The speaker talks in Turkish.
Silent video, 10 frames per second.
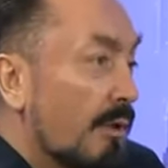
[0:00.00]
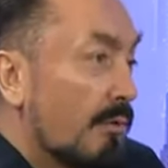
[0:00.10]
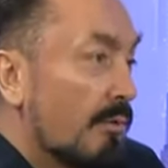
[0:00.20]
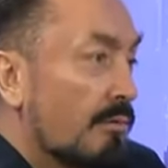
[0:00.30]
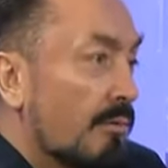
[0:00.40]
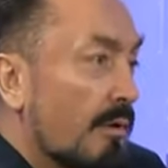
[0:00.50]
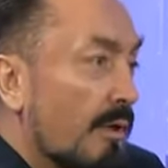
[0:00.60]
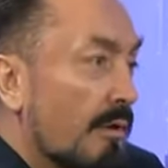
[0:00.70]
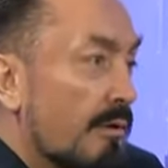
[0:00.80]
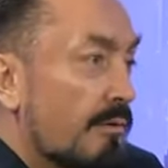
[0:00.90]
yeri olsun
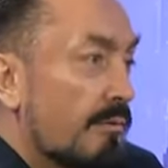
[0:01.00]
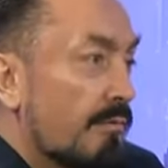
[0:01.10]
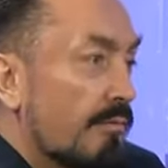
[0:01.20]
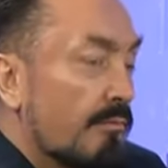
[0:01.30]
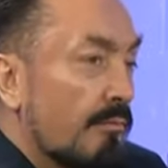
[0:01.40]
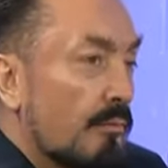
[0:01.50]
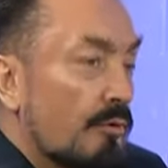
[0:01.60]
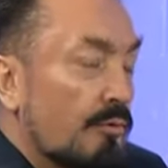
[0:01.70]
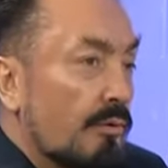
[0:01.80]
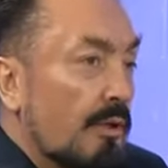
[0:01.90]
kardeş.
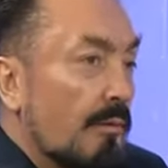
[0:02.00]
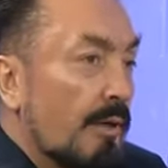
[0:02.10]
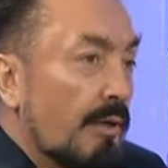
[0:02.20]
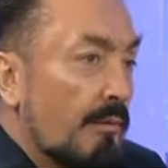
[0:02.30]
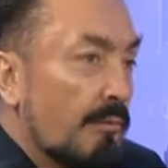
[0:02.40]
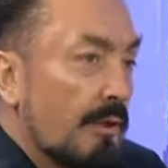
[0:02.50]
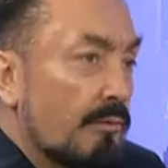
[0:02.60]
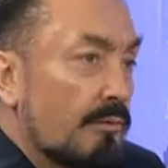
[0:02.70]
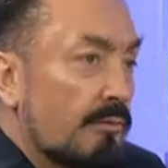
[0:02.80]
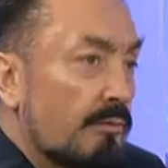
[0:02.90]
Suriye bayram yeri
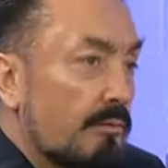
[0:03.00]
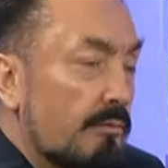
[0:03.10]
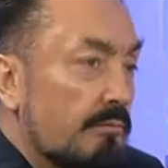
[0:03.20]
olsun.